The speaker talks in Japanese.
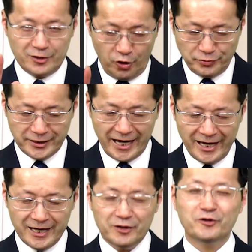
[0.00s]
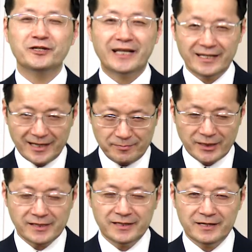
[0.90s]
5分でお答えいたしま
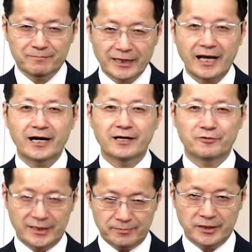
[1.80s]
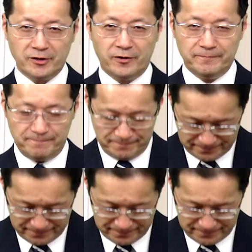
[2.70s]
すまたお会いしましょう